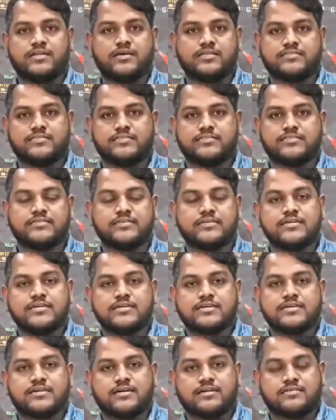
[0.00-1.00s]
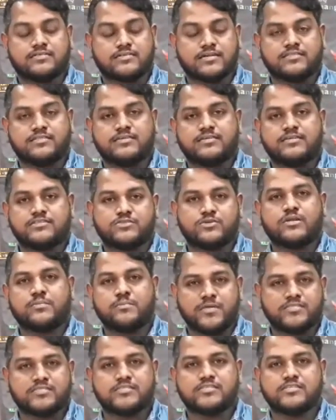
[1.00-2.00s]
நல்லா இருந்தது கதையில் சொன்ன
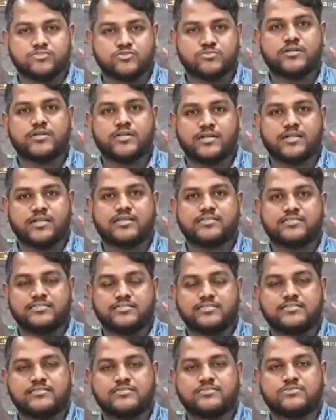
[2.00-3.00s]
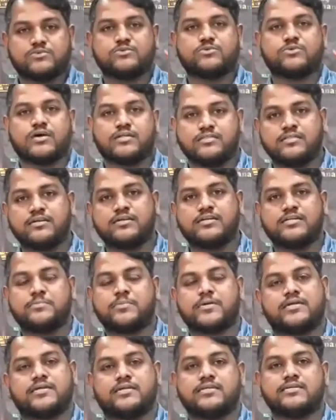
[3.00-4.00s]
மெசேஜ் ரொம்ப நல்லா இருந்தது ஸோ அந்த
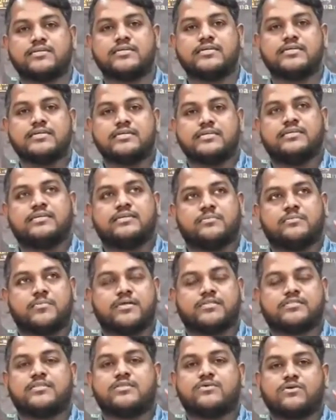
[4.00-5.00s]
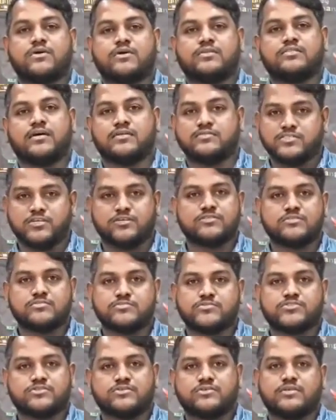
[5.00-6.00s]
அடிப்படையில் நீங்கள் படத்தில் உட்காந்து அஞ்சாவது
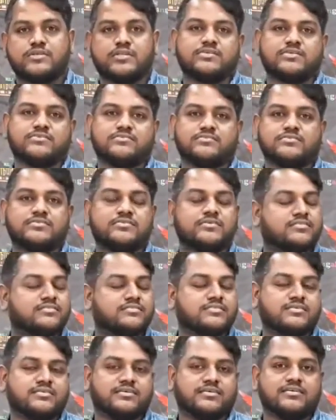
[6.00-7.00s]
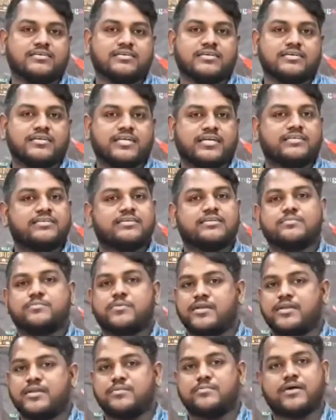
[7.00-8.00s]
நிமிஷம் நீங்கள் வந்து அந்த டெக்னிக்கல்
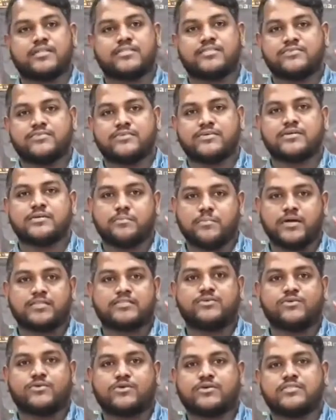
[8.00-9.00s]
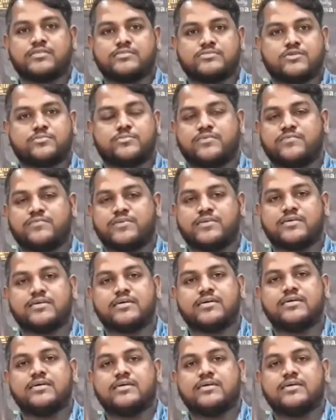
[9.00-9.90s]
பாட்டெலாம் மறந்துடுவீங்க படத்தை உட்காந்து என்ஜாய் பண்ணுவீங்க